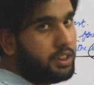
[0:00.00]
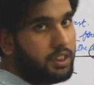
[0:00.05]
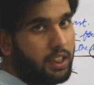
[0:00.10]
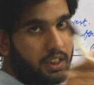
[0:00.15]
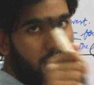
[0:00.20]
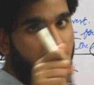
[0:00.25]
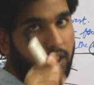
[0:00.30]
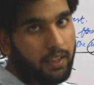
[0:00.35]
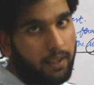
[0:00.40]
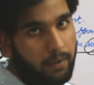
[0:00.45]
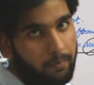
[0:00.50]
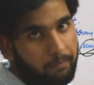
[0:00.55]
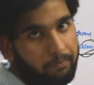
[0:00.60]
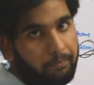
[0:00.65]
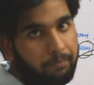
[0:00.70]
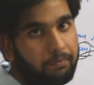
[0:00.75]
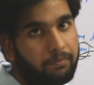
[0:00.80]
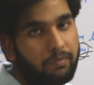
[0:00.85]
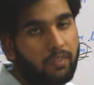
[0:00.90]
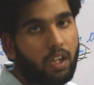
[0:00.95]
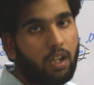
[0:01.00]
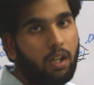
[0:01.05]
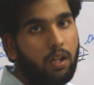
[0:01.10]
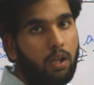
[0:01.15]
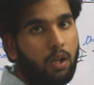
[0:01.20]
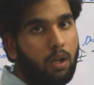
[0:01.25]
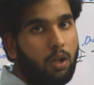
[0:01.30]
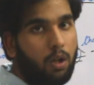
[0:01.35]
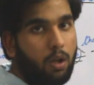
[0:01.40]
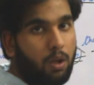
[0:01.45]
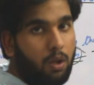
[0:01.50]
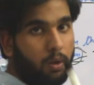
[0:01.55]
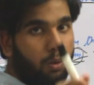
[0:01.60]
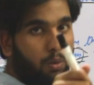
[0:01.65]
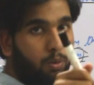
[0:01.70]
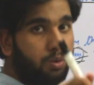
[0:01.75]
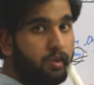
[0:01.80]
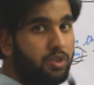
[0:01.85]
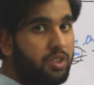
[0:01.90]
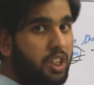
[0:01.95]
जाती है
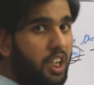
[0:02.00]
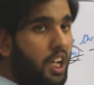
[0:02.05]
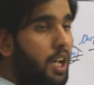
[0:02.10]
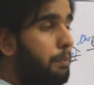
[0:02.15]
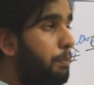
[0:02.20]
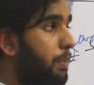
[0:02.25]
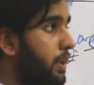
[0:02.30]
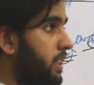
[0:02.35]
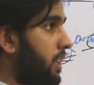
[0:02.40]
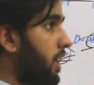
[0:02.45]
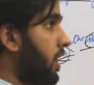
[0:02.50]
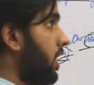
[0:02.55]
उनसे आप पता